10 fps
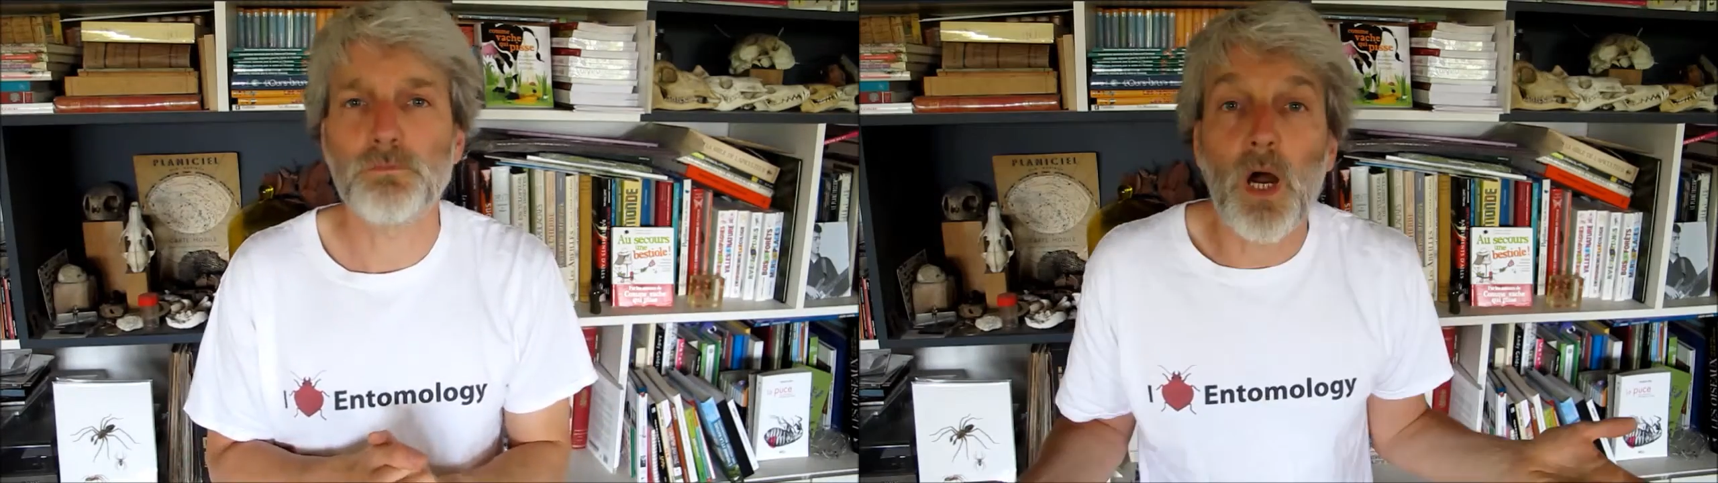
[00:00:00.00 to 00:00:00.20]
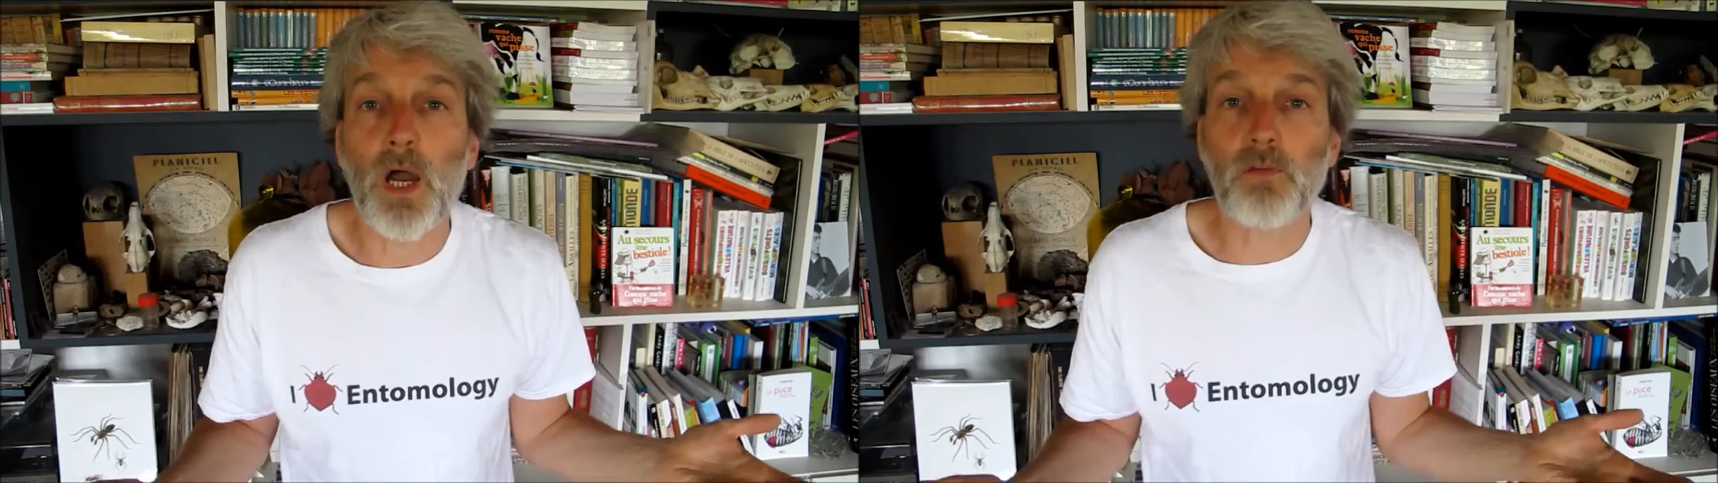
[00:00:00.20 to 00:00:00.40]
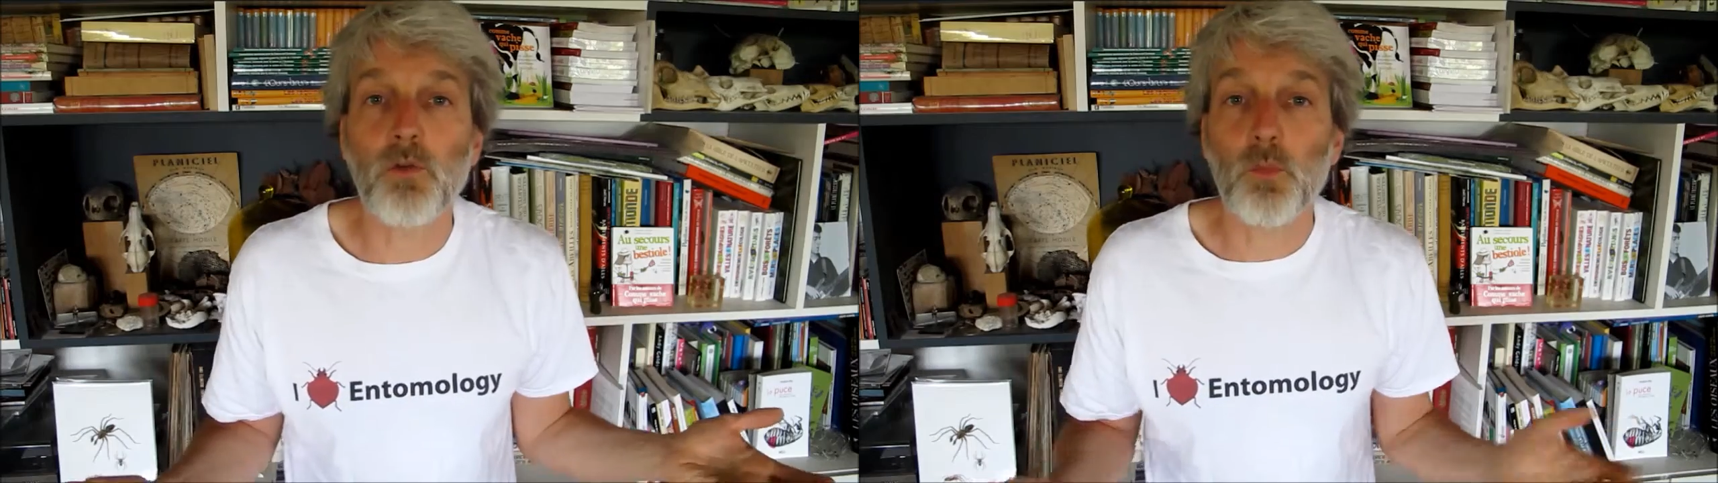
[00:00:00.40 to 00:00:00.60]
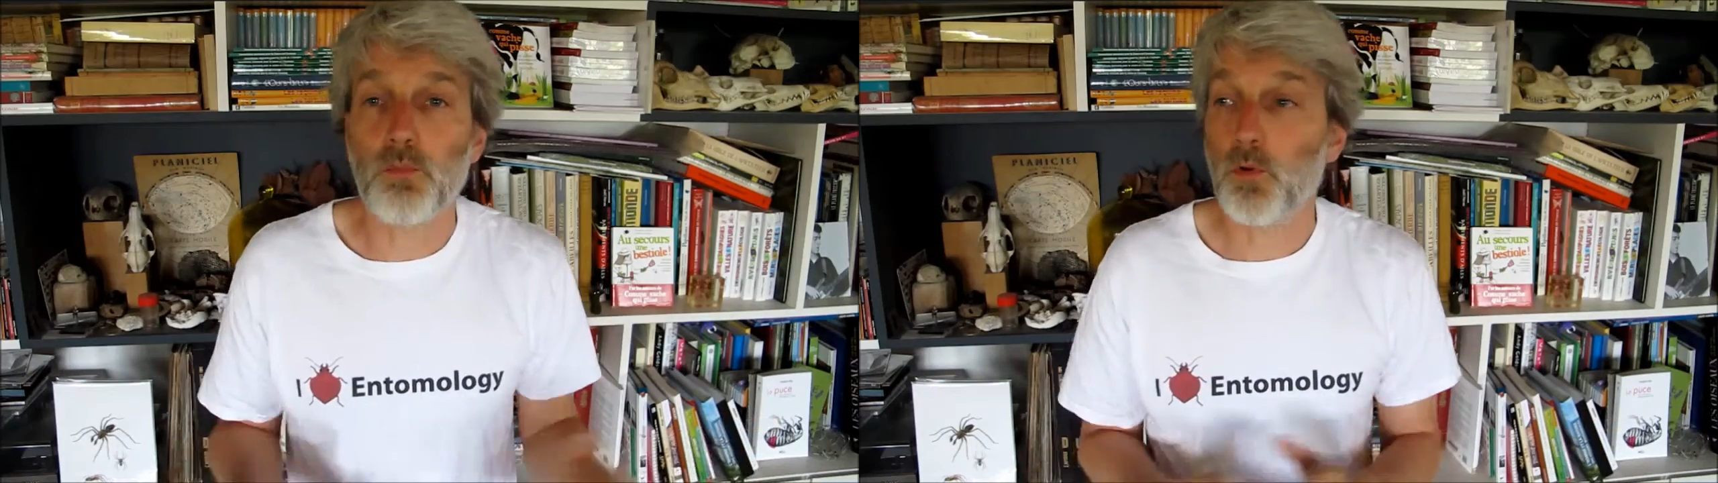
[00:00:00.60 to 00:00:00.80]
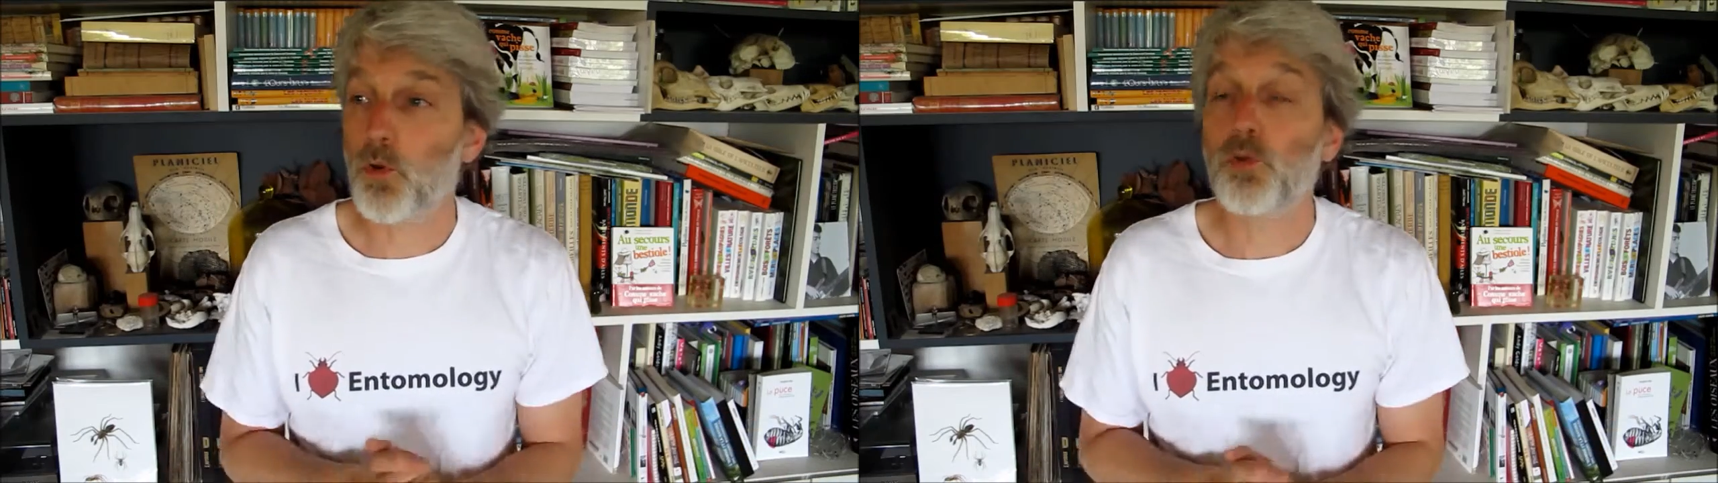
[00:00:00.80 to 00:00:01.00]
Par
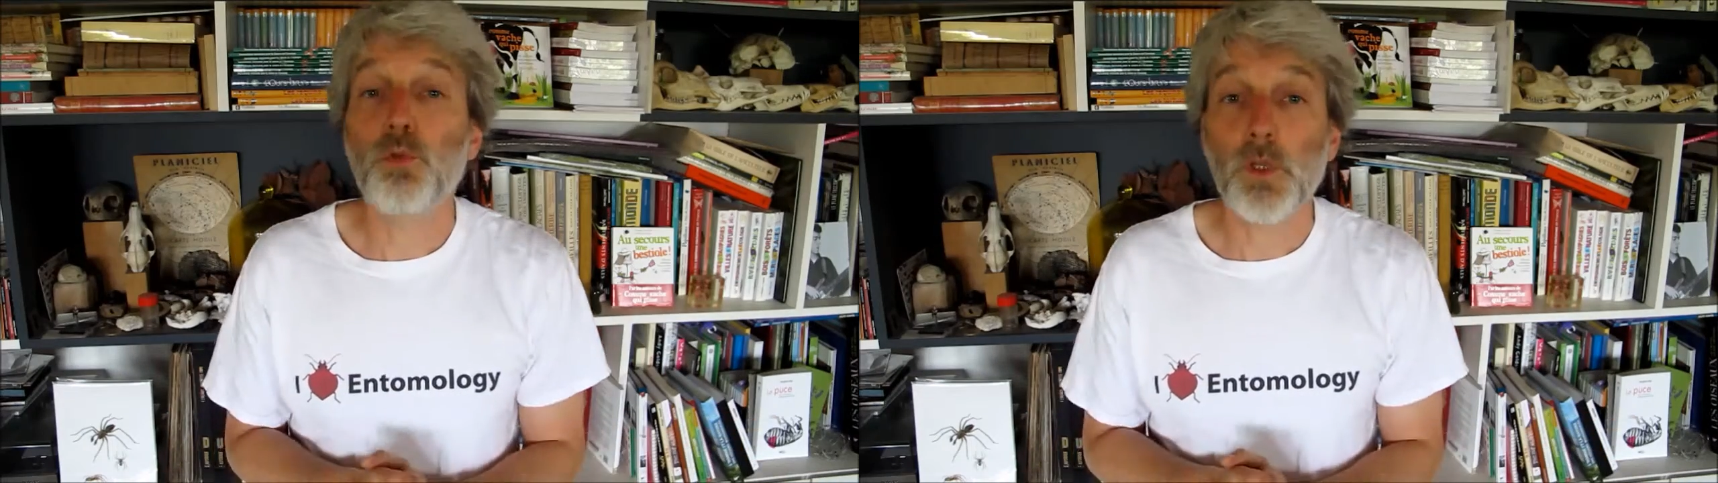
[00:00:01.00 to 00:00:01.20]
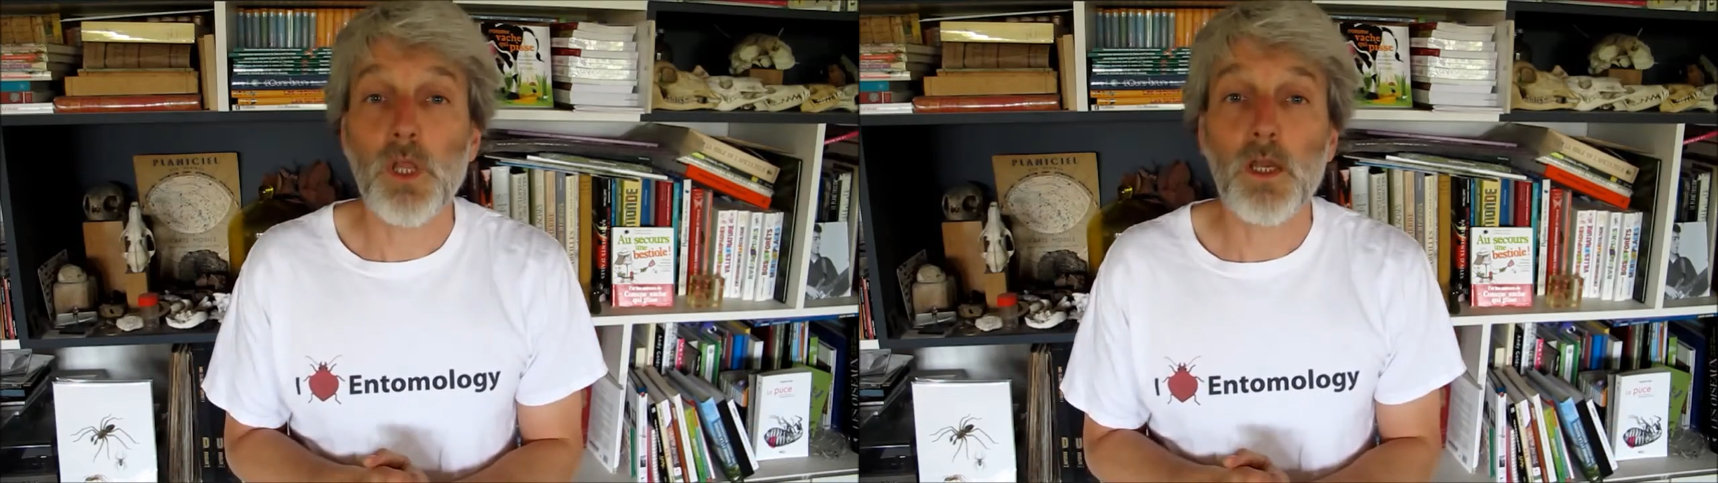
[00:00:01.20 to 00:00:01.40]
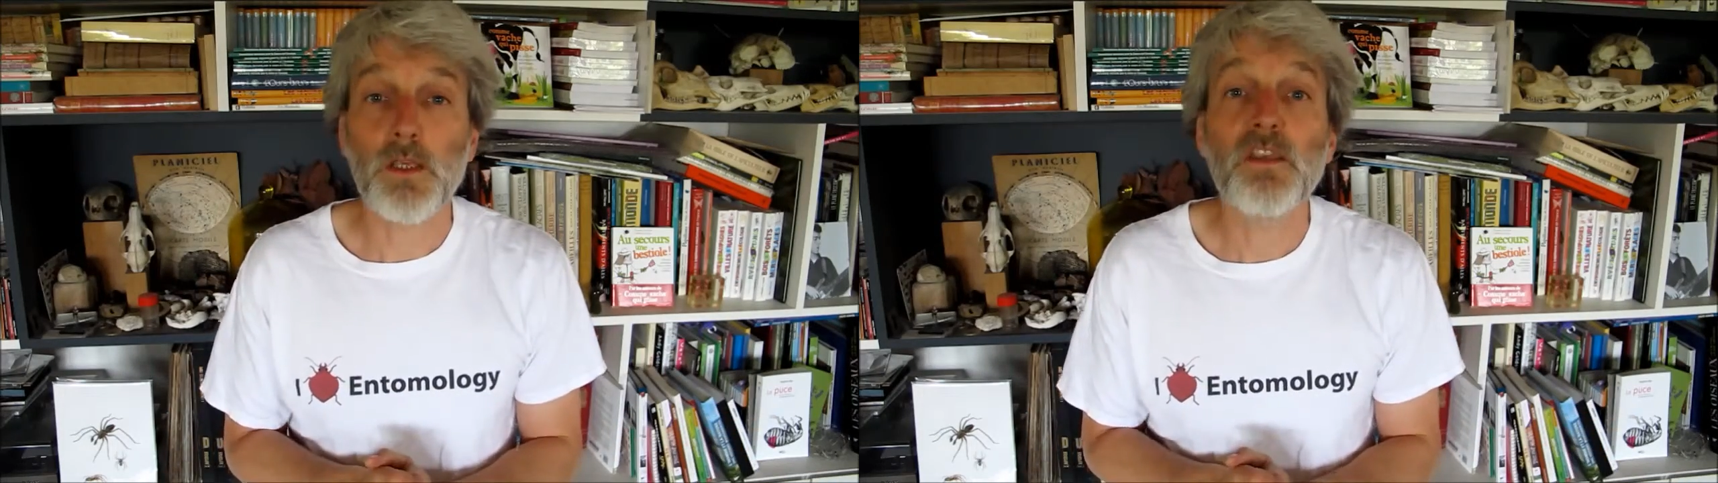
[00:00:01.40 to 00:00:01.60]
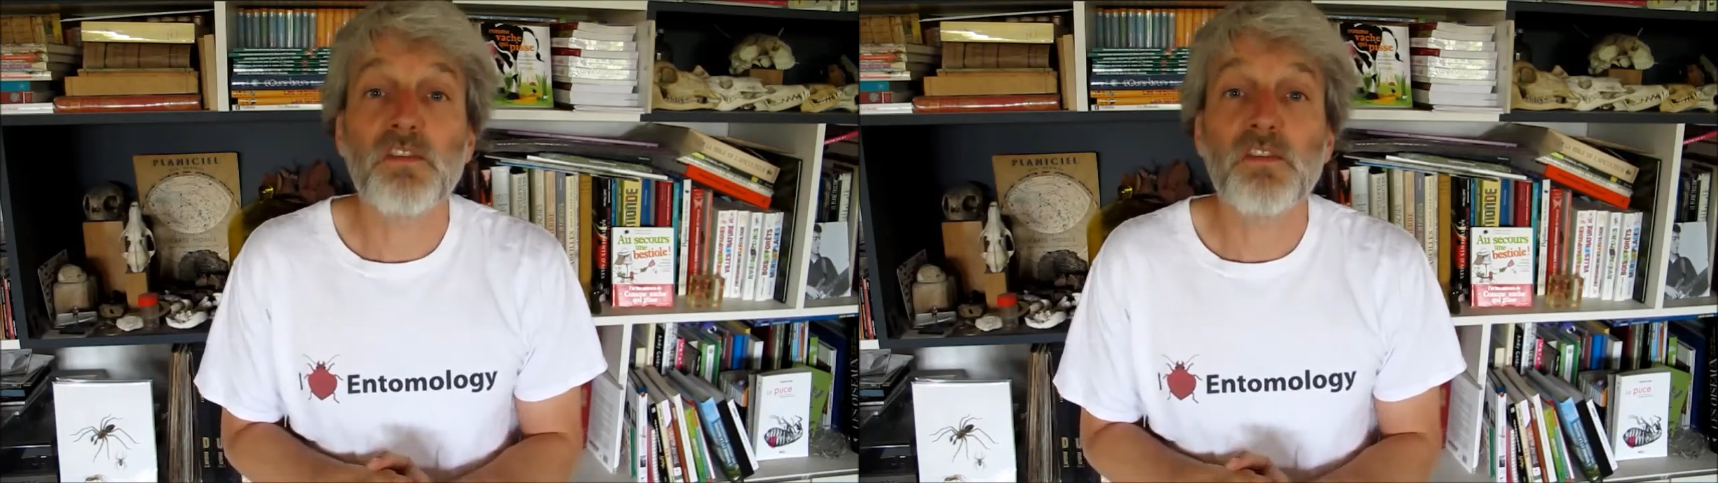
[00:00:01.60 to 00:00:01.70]
exemple, euh, tuer une araignée,